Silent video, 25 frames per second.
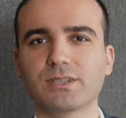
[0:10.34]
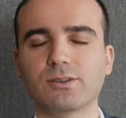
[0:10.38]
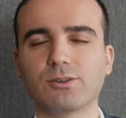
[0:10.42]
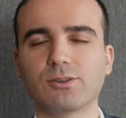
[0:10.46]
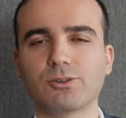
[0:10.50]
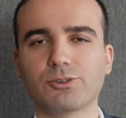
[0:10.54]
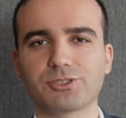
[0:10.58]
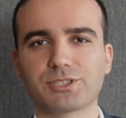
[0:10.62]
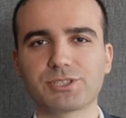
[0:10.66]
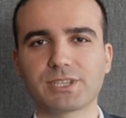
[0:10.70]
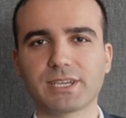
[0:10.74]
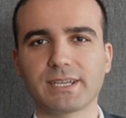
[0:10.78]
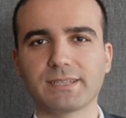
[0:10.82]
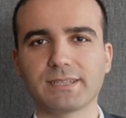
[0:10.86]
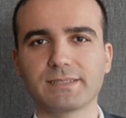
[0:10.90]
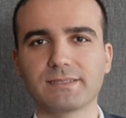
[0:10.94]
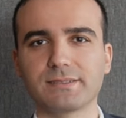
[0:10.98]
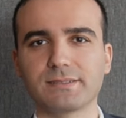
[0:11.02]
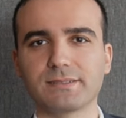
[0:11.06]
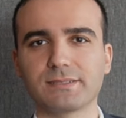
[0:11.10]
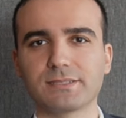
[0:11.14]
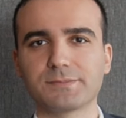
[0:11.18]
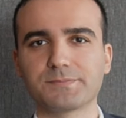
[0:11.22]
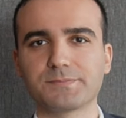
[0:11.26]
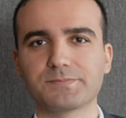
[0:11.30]
hoş
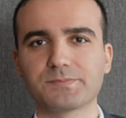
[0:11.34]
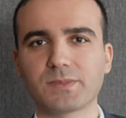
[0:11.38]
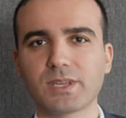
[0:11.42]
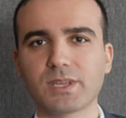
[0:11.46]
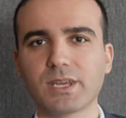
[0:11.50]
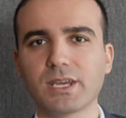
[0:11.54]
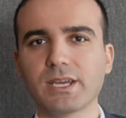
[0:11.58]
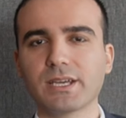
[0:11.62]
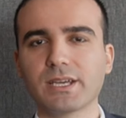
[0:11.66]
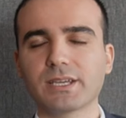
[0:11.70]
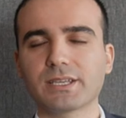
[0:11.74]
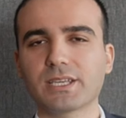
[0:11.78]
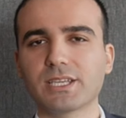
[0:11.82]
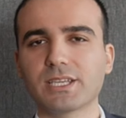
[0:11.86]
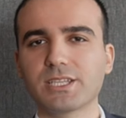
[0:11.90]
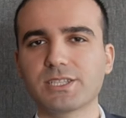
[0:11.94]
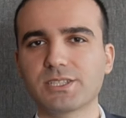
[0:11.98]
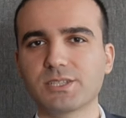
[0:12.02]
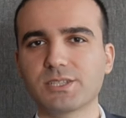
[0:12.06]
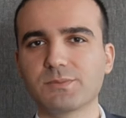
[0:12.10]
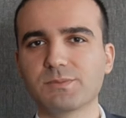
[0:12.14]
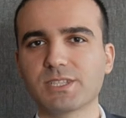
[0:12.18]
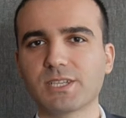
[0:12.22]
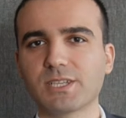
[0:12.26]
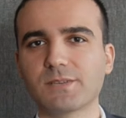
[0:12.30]
geldiniz.
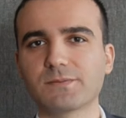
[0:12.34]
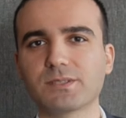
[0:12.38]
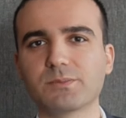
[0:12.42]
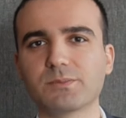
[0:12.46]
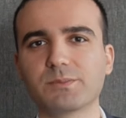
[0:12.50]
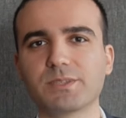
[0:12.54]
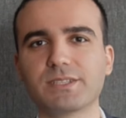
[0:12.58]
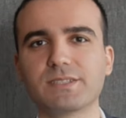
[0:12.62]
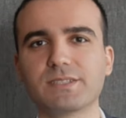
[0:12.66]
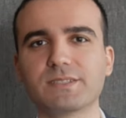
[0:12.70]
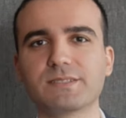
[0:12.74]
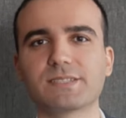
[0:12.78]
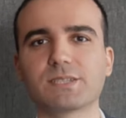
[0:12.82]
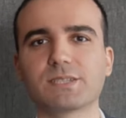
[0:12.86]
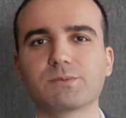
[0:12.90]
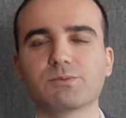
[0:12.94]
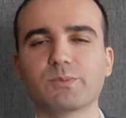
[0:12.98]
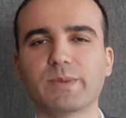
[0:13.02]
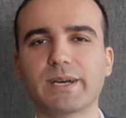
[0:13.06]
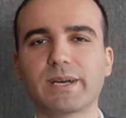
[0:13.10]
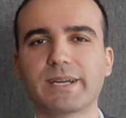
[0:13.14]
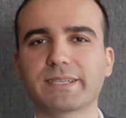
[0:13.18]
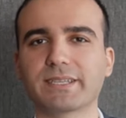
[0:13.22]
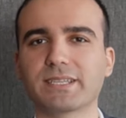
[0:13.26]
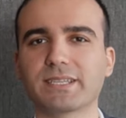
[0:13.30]
Geçtiğimiz hafta bildiğiniz gibi
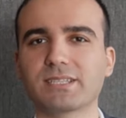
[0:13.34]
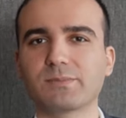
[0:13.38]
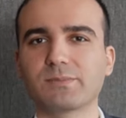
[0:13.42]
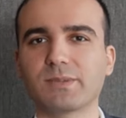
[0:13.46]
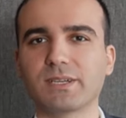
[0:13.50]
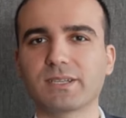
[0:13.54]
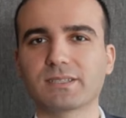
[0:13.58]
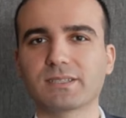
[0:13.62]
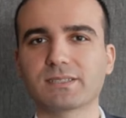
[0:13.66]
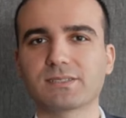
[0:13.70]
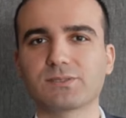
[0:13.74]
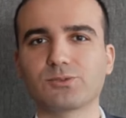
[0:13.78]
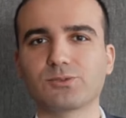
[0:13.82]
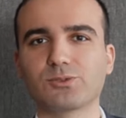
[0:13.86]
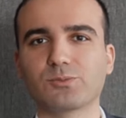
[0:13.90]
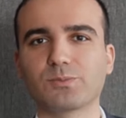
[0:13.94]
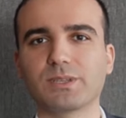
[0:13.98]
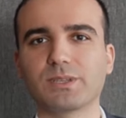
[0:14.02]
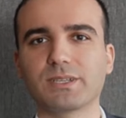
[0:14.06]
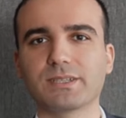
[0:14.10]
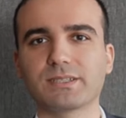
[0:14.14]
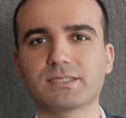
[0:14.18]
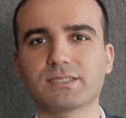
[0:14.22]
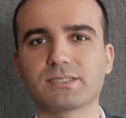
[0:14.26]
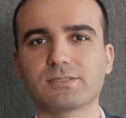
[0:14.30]
Merkez Bankası
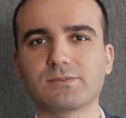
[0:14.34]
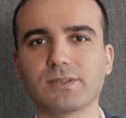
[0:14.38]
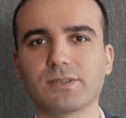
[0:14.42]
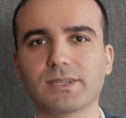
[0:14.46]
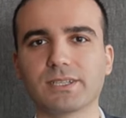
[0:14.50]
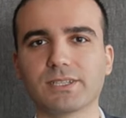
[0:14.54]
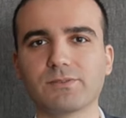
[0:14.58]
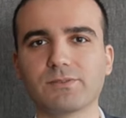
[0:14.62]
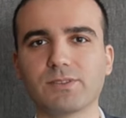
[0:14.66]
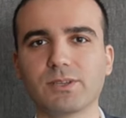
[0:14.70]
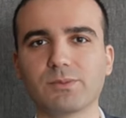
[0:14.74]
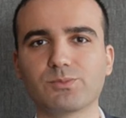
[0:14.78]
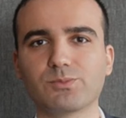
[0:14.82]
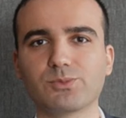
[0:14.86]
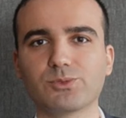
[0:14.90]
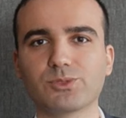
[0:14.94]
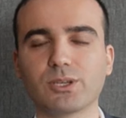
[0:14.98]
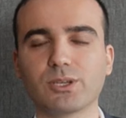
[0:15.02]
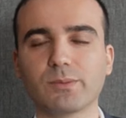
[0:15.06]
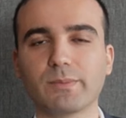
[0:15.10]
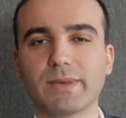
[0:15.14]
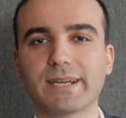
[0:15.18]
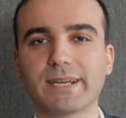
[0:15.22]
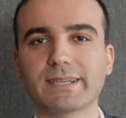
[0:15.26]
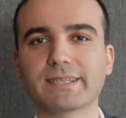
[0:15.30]
toplantısı vardı ve
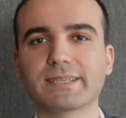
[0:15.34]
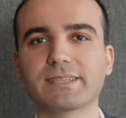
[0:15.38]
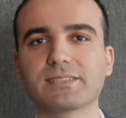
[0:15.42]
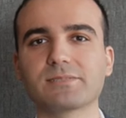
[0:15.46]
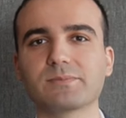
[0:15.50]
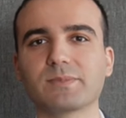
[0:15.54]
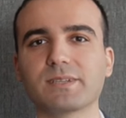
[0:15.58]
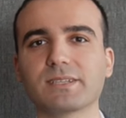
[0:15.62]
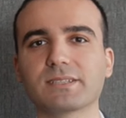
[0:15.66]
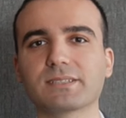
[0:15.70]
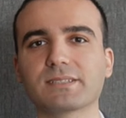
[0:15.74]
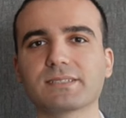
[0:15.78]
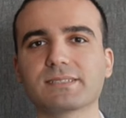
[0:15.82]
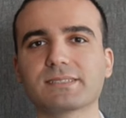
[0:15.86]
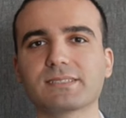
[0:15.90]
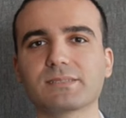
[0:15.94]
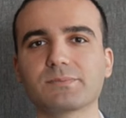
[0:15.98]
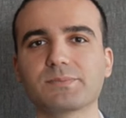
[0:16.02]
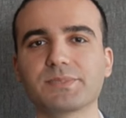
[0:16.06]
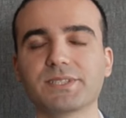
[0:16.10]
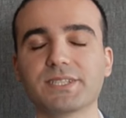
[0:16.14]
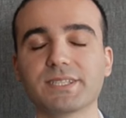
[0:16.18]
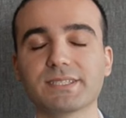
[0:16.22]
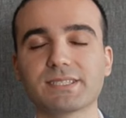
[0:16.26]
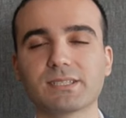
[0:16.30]
burada Merkez Bankası
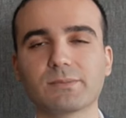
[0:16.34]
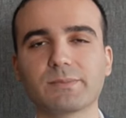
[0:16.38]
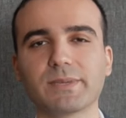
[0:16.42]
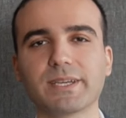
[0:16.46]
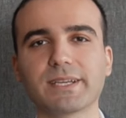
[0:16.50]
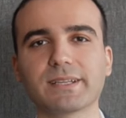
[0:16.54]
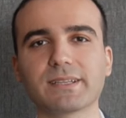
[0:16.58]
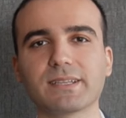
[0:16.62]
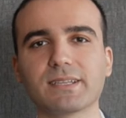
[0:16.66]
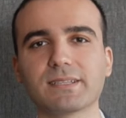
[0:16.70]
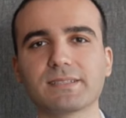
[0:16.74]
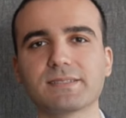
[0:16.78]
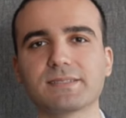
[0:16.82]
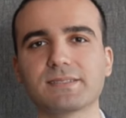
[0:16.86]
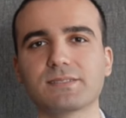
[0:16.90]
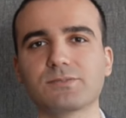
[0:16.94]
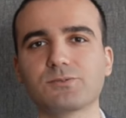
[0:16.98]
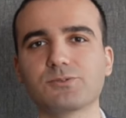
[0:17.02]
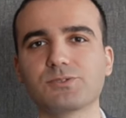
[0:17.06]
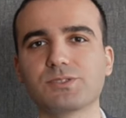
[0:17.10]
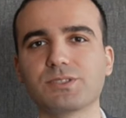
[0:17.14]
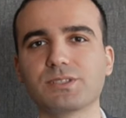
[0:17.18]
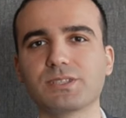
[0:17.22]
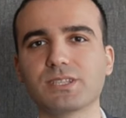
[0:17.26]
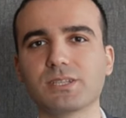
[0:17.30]
piyasa beklentisinin
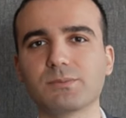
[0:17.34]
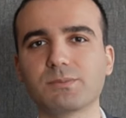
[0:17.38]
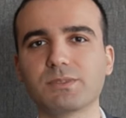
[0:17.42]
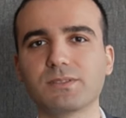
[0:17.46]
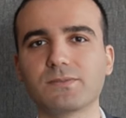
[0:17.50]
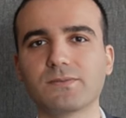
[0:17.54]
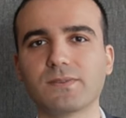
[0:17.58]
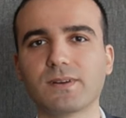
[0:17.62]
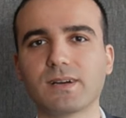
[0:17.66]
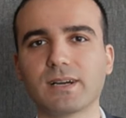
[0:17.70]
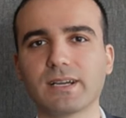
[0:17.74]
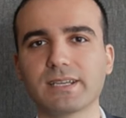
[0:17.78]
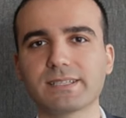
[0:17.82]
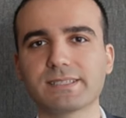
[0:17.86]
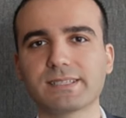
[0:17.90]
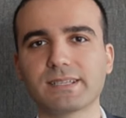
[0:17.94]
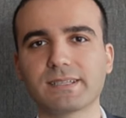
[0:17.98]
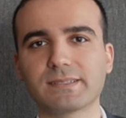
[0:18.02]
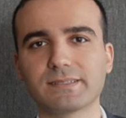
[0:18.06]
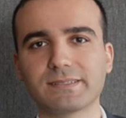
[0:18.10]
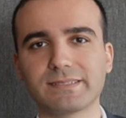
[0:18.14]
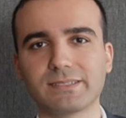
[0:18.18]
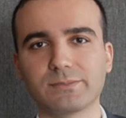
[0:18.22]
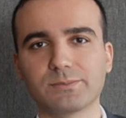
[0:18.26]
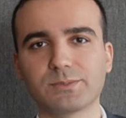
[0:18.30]
üzerinde bir faiz
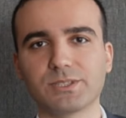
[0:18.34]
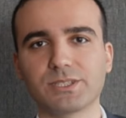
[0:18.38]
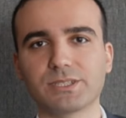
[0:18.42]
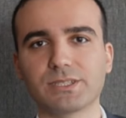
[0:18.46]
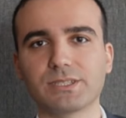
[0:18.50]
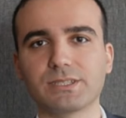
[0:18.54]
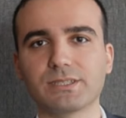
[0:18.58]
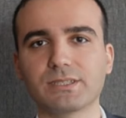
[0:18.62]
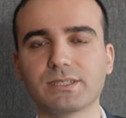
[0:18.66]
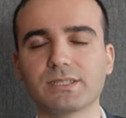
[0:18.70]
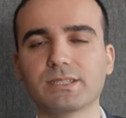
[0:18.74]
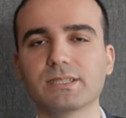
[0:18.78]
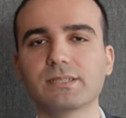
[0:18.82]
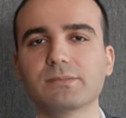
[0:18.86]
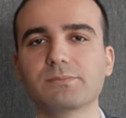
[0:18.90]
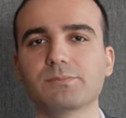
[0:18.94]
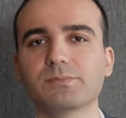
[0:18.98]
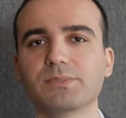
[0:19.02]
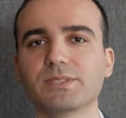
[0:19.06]
artırımına gitti.